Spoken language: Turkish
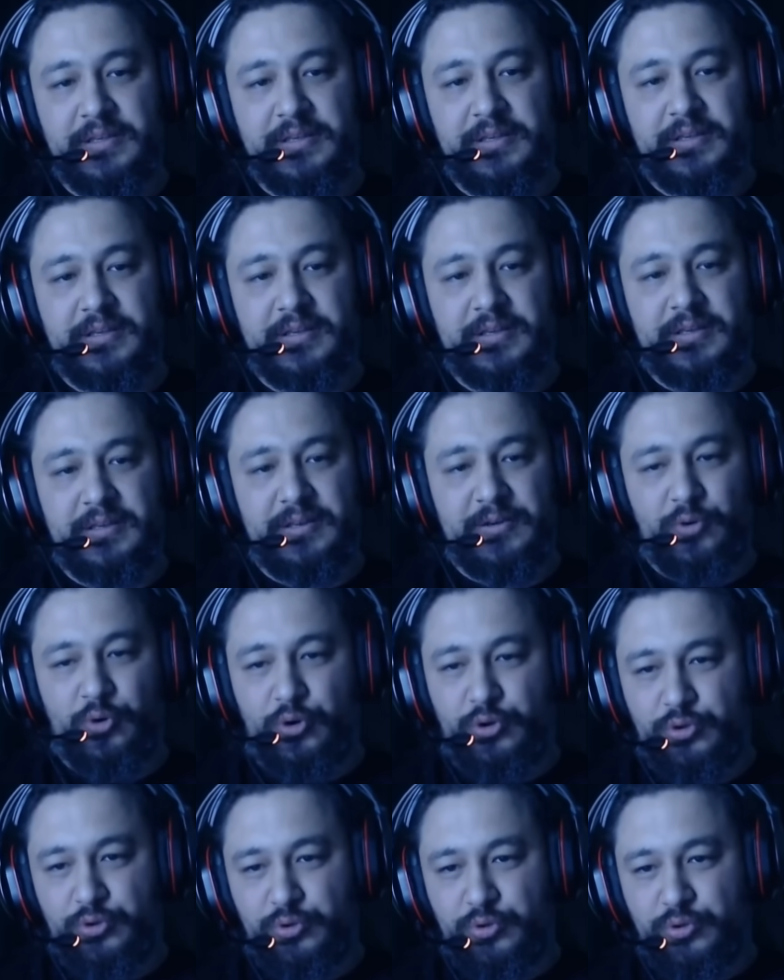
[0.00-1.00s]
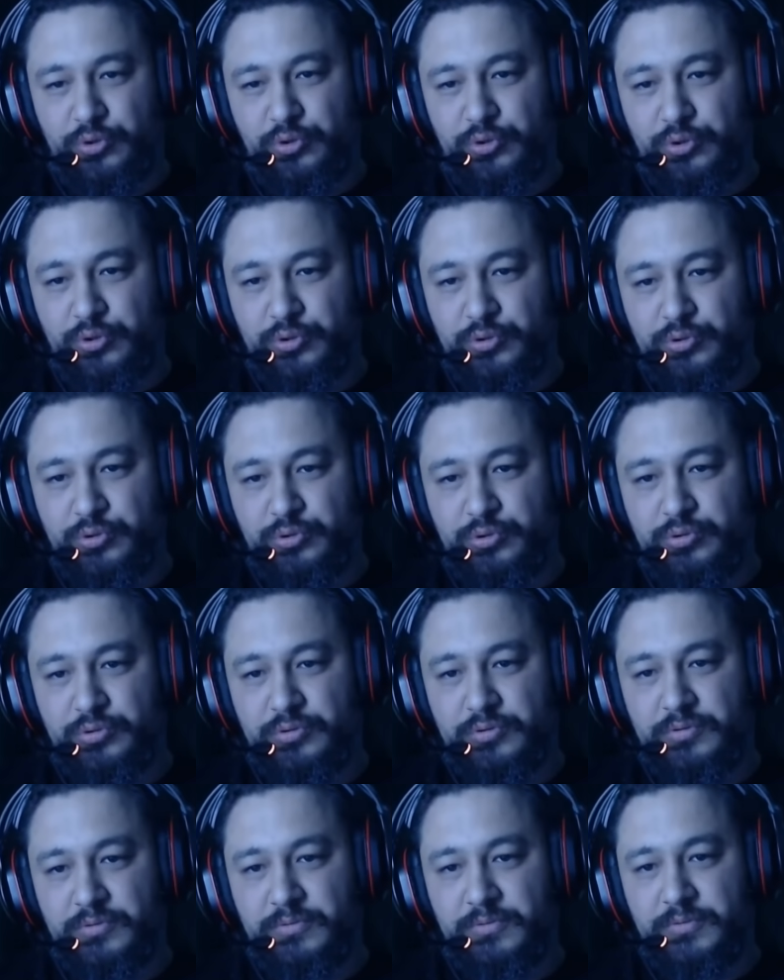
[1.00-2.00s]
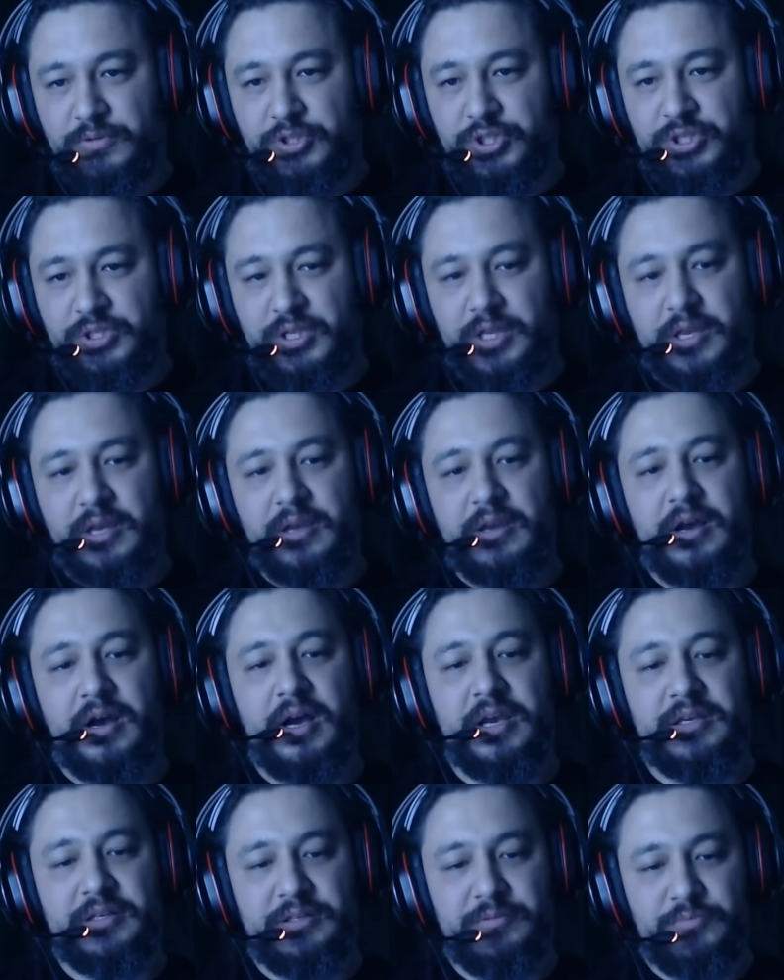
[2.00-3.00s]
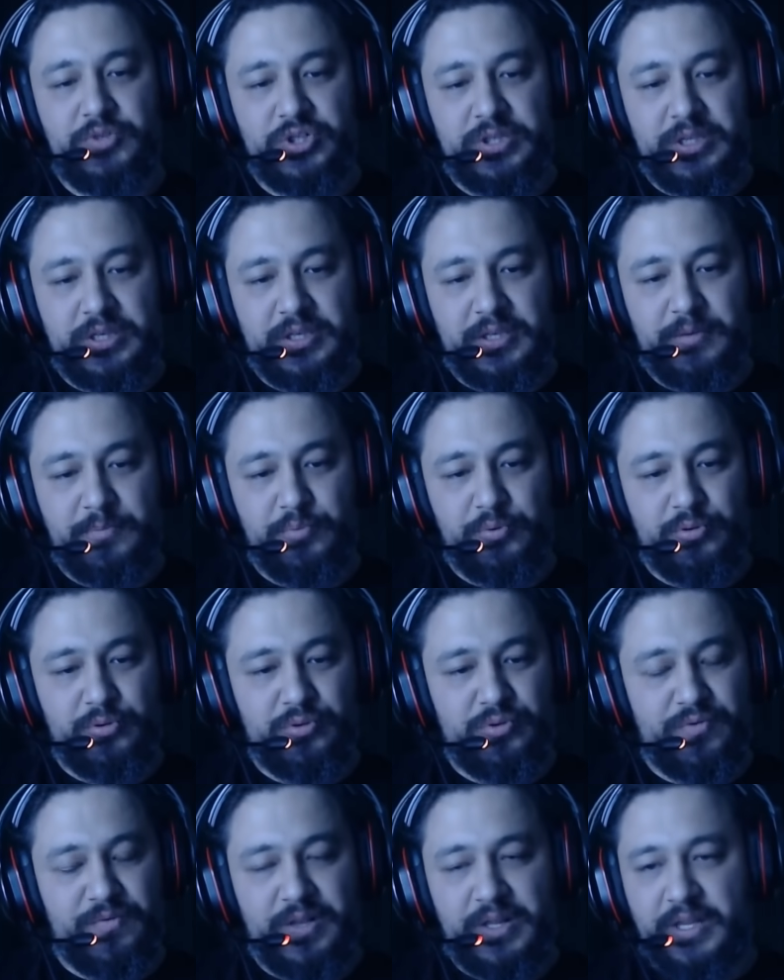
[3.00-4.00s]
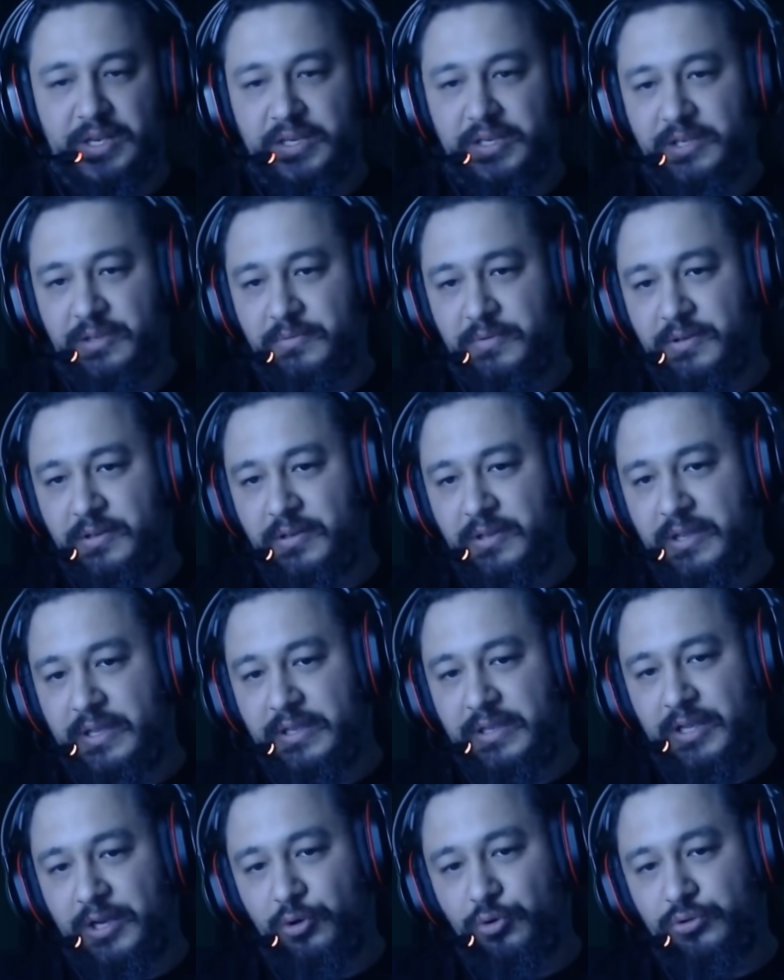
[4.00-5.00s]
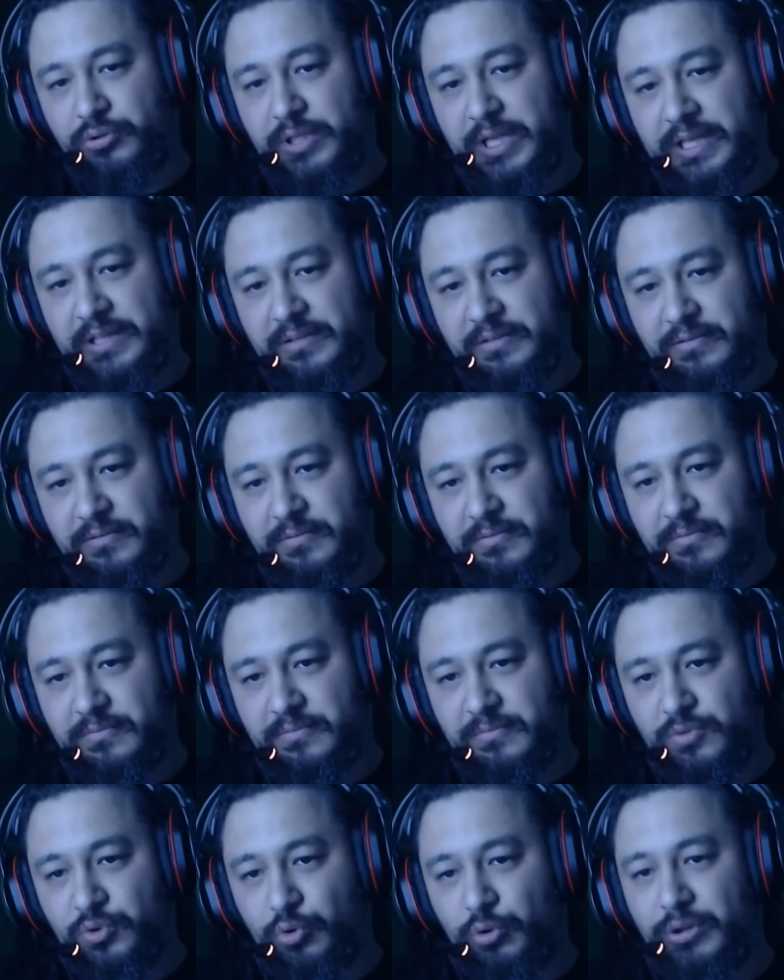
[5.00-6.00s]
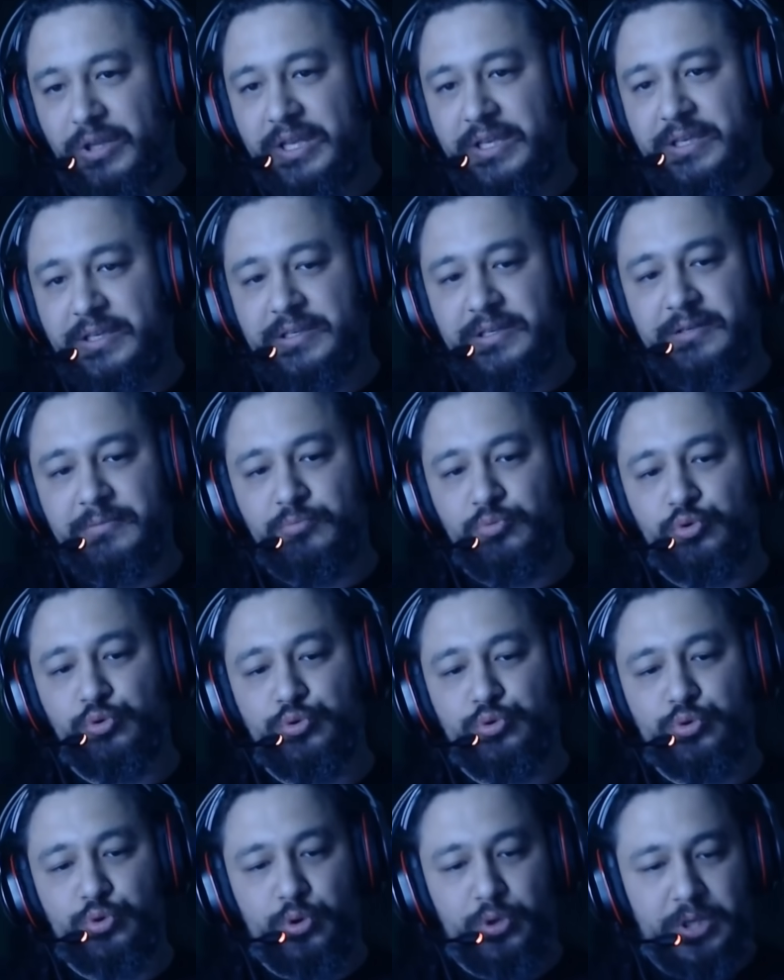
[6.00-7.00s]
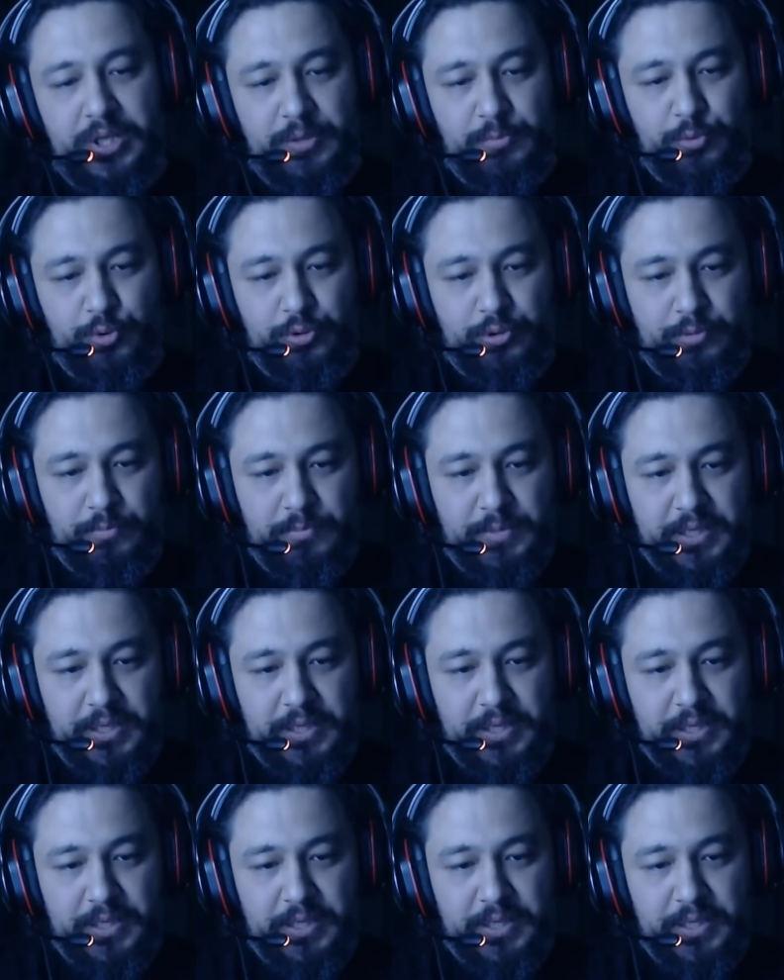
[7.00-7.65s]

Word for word: e, hor görüyoruz, işte ayrımcılık yapıyoruz falan gibi. Ya ondan dolayı bunu söylemiyorum ben.